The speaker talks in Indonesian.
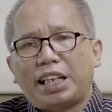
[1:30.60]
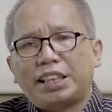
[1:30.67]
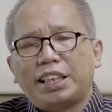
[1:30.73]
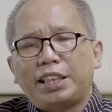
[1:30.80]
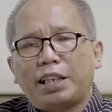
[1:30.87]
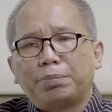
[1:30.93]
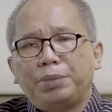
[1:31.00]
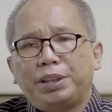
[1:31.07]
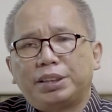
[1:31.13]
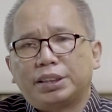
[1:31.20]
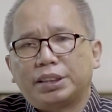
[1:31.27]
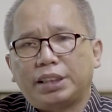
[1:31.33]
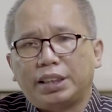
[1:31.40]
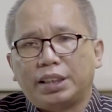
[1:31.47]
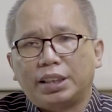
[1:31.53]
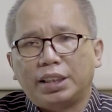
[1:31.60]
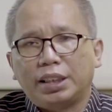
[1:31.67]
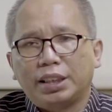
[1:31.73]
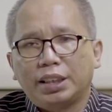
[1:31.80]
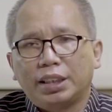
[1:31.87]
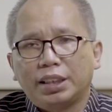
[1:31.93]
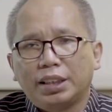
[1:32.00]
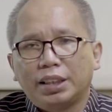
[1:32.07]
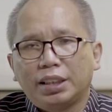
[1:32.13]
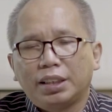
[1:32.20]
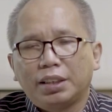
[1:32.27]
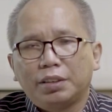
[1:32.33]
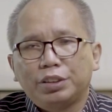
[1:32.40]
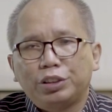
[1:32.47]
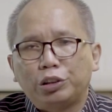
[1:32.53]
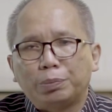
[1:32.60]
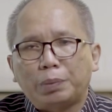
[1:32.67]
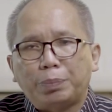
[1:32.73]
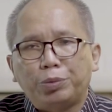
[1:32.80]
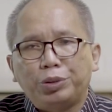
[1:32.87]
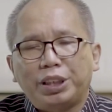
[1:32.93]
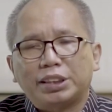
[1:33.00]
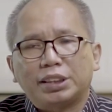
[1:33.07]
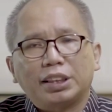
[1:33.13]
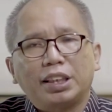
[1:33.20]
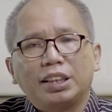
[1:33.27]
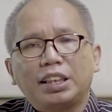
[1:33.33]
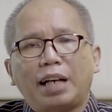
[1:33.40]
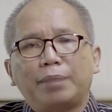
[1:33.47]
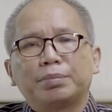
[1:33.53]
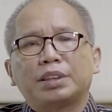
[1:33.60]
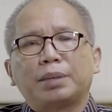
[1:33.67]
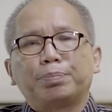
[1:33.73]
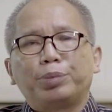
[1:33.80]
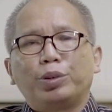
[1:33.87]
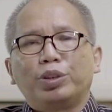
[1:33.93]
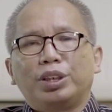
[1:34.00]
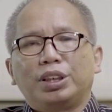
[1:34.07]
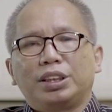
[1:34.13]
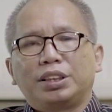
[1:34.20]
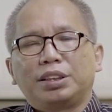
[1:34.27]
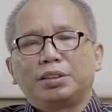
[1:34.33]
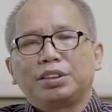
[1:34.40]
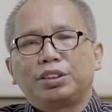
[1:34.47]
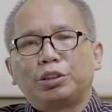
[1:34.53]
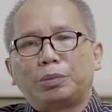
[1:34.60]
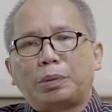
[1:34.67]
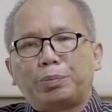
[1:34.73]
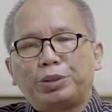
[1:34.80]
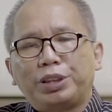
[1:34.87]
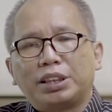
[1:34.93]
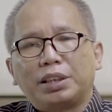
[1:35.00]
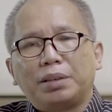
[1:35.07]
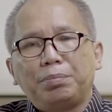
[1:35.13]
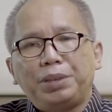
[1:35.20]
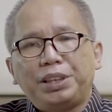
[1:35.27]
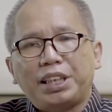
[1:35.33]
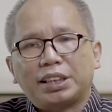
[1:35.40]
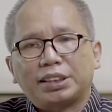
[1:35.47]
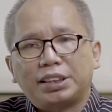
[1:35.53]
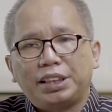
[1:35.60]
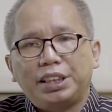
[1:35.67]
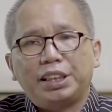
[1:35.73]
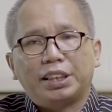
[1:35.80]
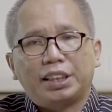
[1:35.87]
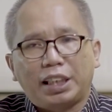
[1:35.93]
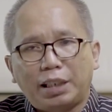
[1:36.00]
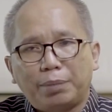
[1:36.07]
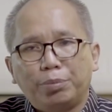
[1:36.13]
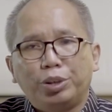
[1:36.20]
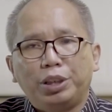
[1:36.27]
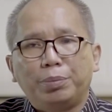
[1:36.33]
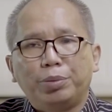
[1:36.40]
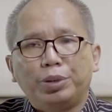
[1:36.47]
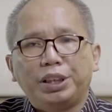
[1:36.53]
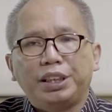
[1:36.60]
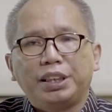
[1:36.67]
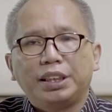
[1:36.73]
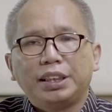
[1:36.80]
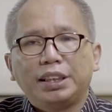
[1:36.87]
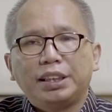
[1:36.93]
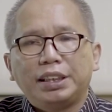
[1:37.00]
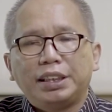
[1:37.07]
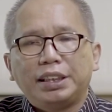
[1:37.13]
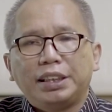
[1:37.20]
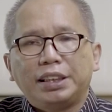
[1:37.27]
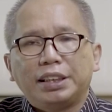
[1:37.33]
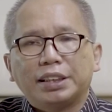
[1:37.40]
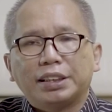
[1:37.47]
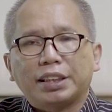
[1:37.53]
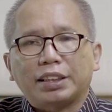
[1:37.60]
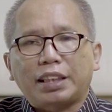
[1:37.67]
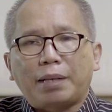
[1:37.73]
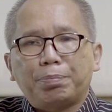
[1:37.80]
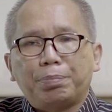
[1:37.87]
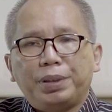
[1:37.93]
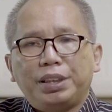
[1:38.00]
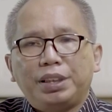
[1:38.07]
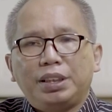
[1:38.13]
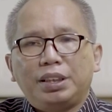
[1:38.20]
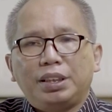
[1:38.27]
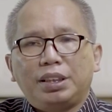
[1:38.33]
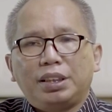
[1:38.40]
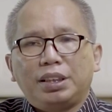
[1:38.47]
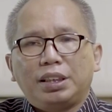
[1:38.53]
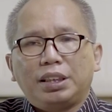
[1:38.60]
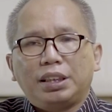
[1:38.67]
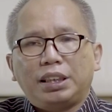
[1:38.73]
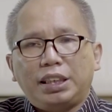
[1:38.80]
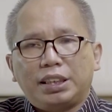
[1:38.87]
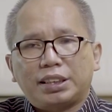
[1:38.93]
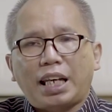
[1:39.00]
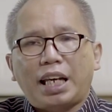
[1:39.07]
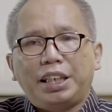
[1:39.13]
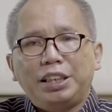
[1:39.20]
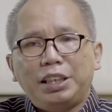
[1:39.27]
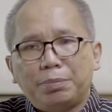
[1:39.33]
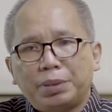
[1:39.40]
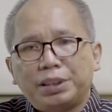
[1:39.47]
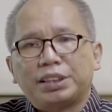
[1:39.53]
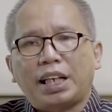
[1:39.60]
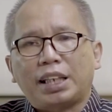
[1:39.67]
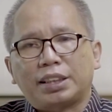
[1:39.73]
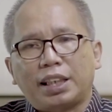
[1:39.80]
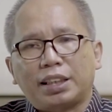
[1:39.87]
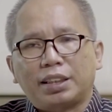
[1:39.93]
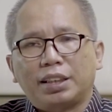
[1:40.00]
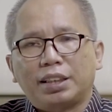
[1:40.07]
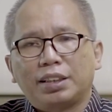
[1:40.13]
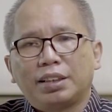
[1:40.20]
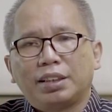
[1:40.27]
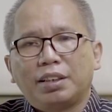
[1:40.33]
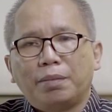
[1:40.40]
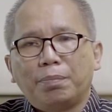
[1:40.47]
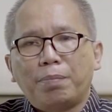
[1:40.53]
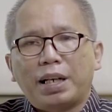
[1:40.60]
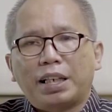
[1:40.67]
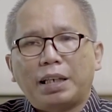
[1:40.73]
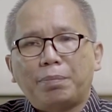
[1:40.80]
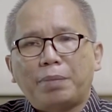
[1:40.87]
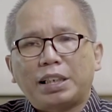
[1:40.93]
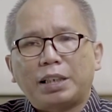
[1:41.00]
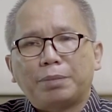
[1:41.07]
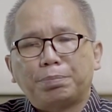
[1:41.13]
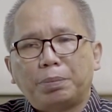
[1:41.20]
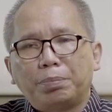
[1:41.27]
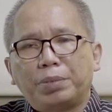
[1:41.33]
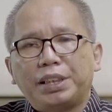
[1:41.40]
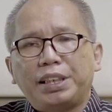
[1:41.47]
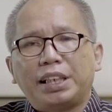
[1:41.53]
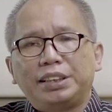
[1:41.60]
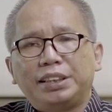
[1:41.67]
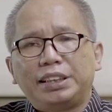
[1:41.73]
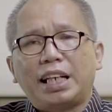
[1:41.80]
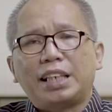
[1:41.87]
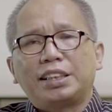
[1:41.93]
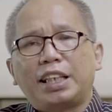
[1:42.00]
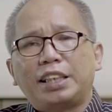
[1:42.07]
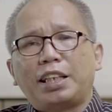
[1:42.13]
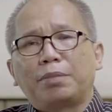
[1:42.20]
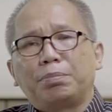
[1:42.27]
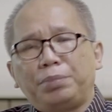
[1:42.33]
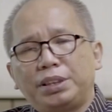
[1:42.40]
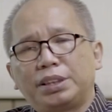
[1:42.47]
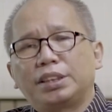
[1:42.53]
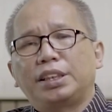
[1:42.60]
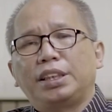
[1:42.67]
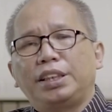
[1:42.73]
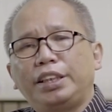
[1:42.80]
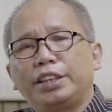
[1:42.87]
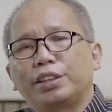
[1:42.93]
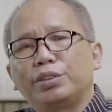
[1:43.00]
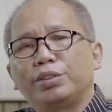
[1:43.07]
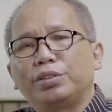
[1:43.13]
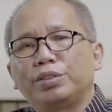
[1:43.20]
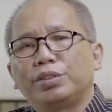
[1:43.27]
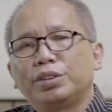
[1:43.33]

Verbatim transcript: janda yang miskin cuma punya segenggam tepung, cuma punya minyak sedikit dalam buli-buli. Tetapi kisah ini mencatat bagaimana pemberian janda yang miskin itu